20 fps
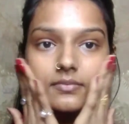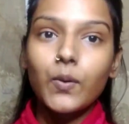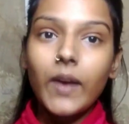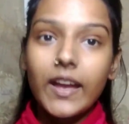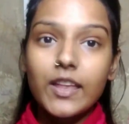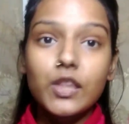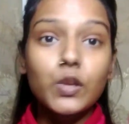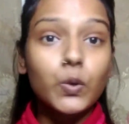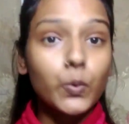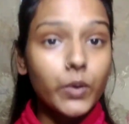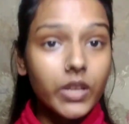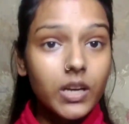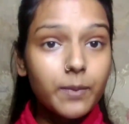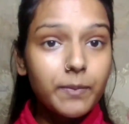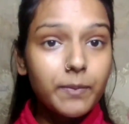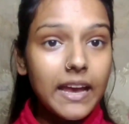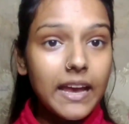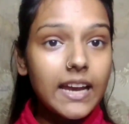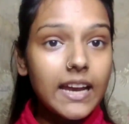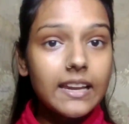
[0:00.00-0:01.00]
गाइस टोनर
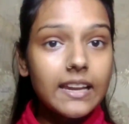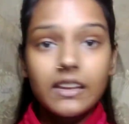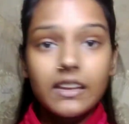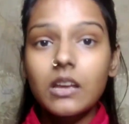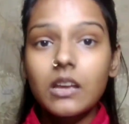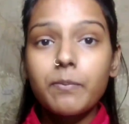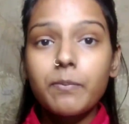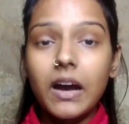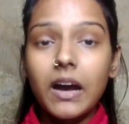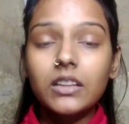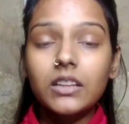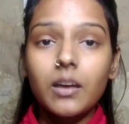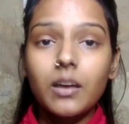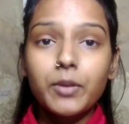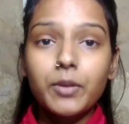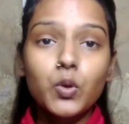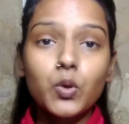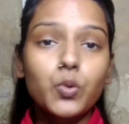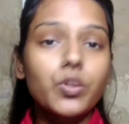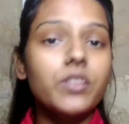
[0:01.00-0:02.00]
अप्लाई कर लेने के बाद
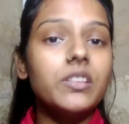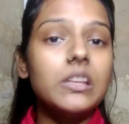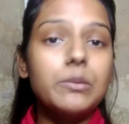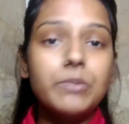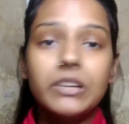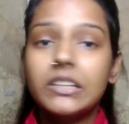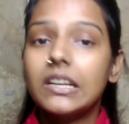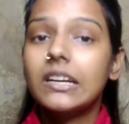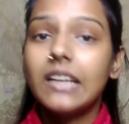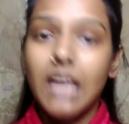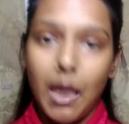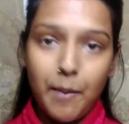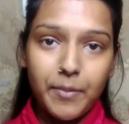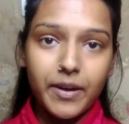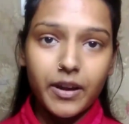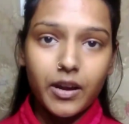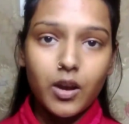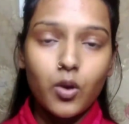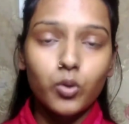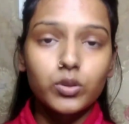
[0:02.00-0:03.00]
हमें दो से तीन मिनट का गैप
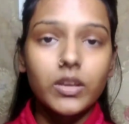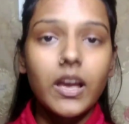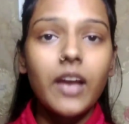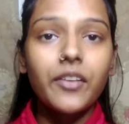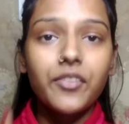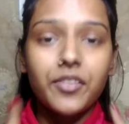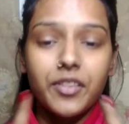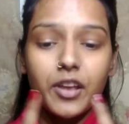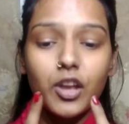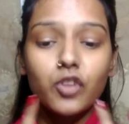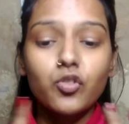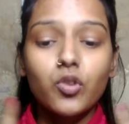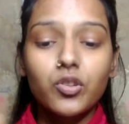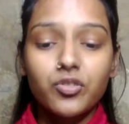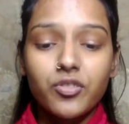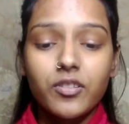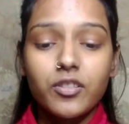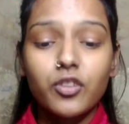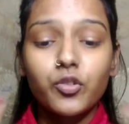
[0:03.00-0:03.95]
रखना होता है जिससे कि जो अच्छे